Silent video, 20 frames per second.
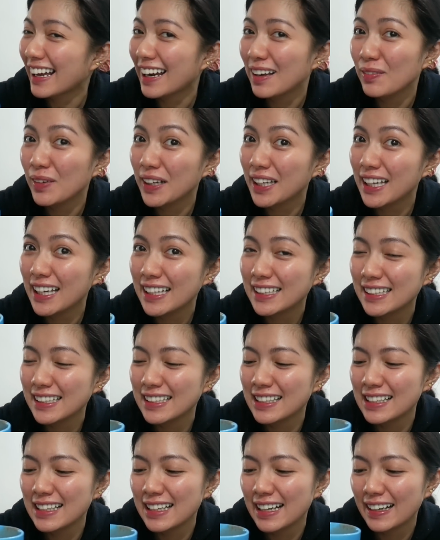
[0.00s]
ang tagal maglinis
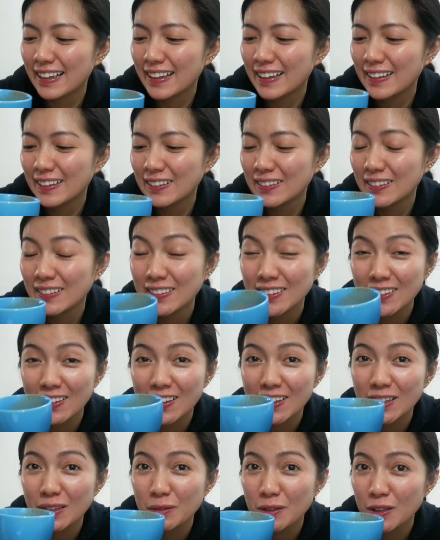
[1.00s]
ng sasakyan noon. So,
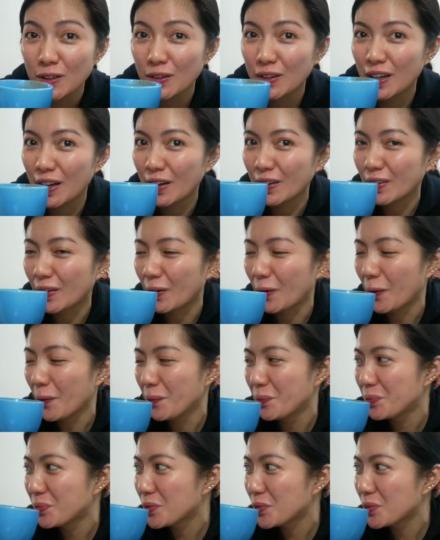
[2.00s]
inumin ko lang to.